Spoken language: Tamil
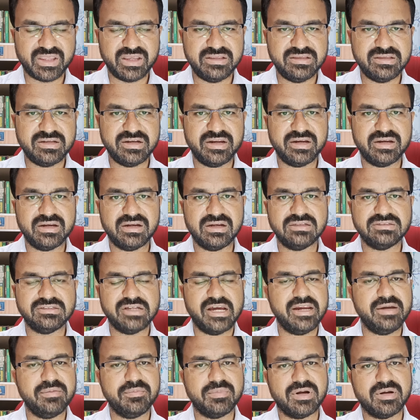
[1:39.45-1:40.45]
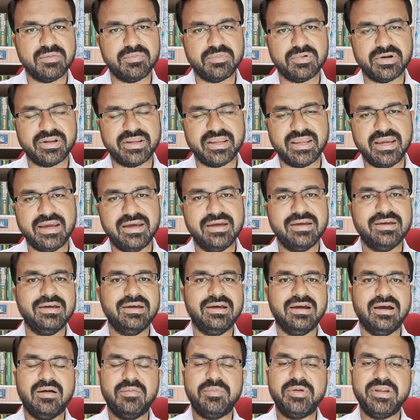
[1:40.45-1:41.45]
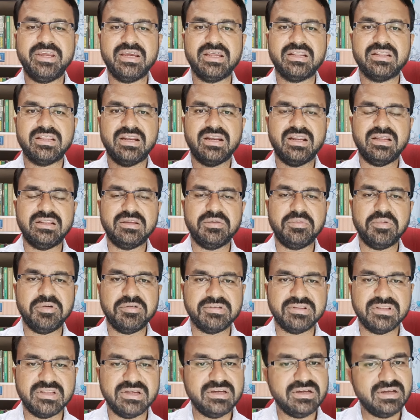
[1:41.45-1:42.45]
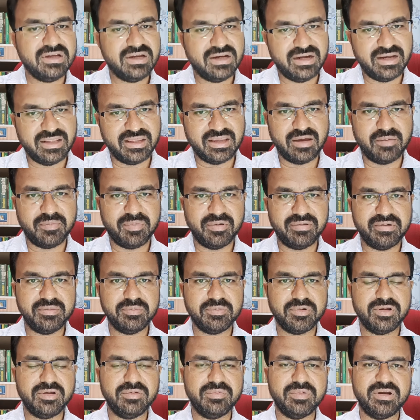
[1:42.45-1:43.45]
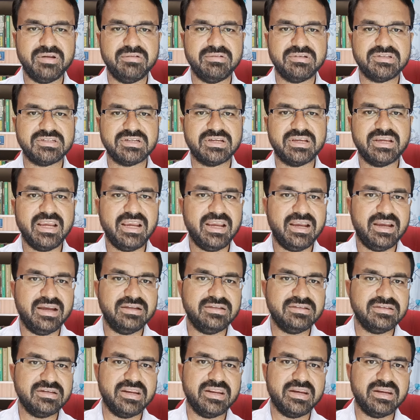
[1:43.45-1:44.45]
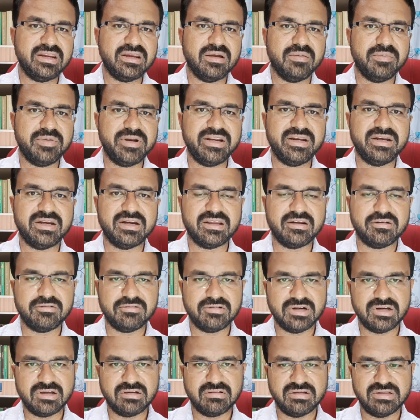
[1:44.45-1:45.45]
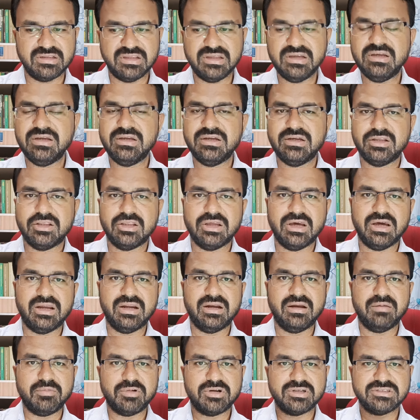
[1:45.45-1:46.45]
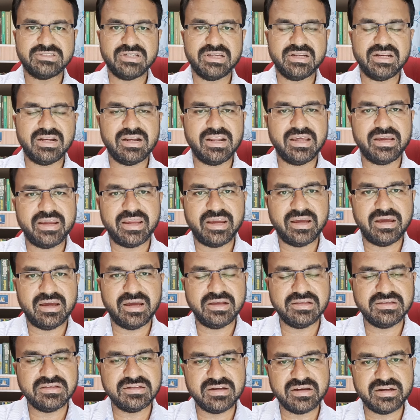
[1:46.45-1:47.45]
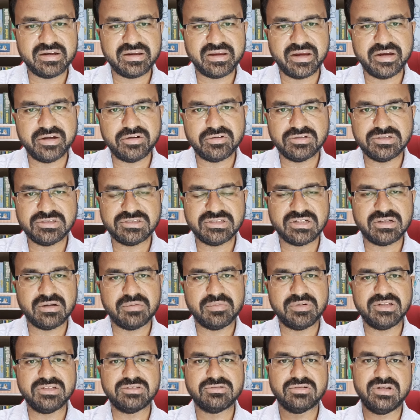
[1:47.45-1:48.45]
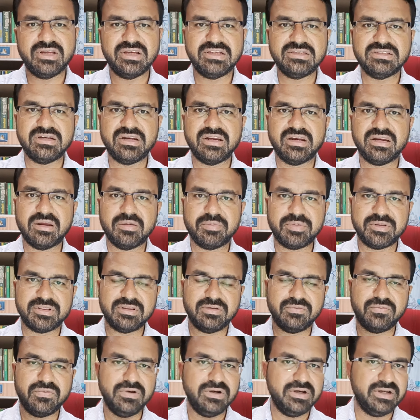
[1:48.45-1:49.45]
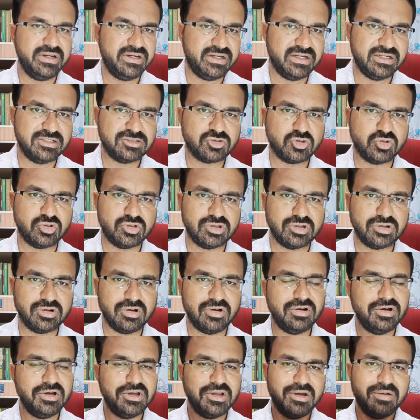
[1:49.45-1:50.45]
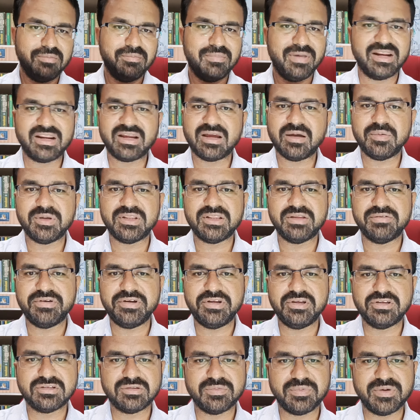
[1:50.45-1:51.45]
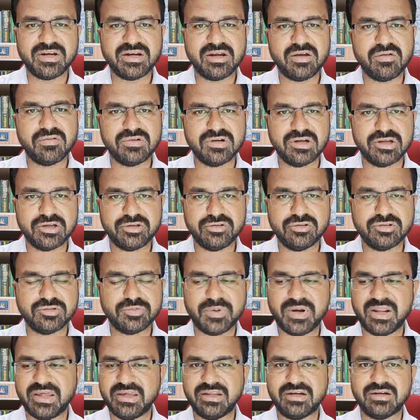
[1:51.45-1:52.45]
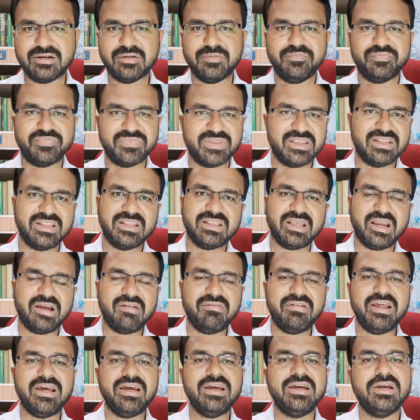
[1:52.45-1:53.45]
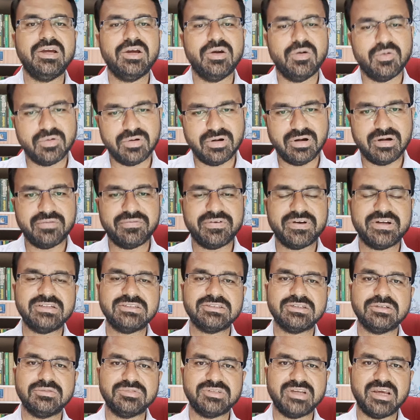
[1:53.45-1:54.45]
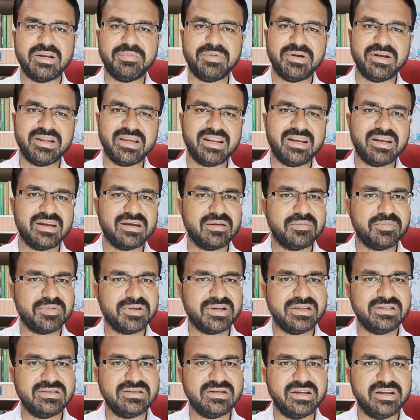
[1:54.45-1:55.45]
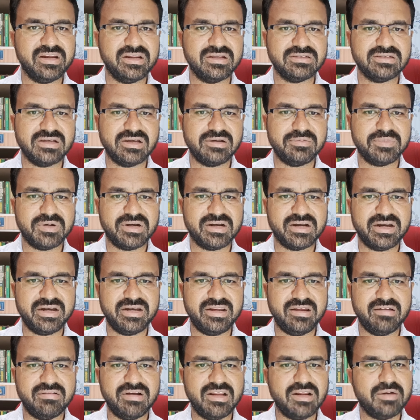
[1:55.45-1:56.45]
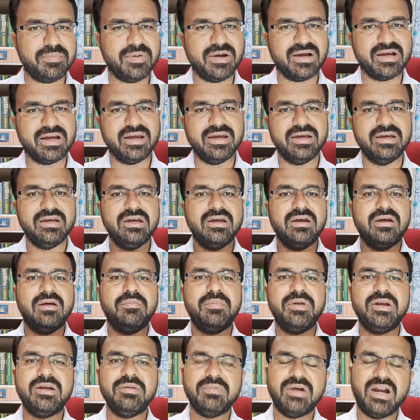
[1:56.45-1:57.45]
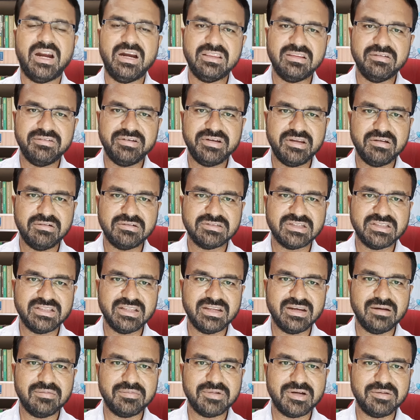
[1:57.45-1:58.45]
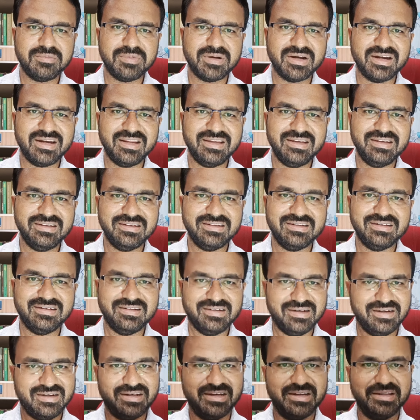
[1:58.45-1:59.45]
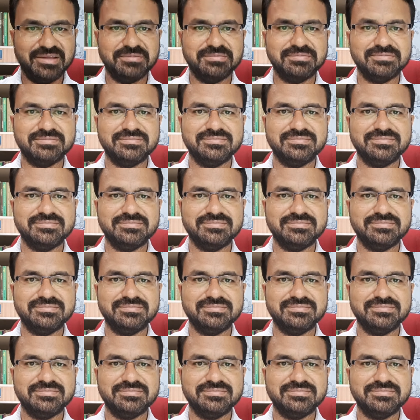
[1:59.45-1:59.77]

இன்ஜினியரிங்கில் ஜாயின் பண்ண போகிறீங்க அப்படிங்கிறது எல்லாத்தையுமே வந்து நீங்கள் இப்போவே முடிவு பண்ணி வச்சுக்கோங்க என்ஜினியரிங் அப்படின்னு இருக்கிறவங்களுக்கு வந்து நம்மளோட சேனலில் என்ஜினியரிங் ஏ டு இஜெட் அப்படின்னு சொல்லி என்ஜினியரிங் பற்றின ஃபுல் டீட்டெயில்ஸ் கொடுத்துருக்கோம் மறக்காமல் அந்த வீடியோஸை பாருங்கள் உங்களுக்கு யூஸ்ஃபுல்லாக இருக்கும் இந்த தகவலை உங்களோட ஃப்ரெண்ட்ஸ்க்கும் ஷேர் பண்ணுங்கள் நிறைய பேர் என்ஜினியரிங் ஜாயின் பண்ணுற ஐடியாவில் இருப்பாங்க மீண்டும் அடுத்த வீடியோவில் சந்திக்கலாம் நண்பர்களே நன்றி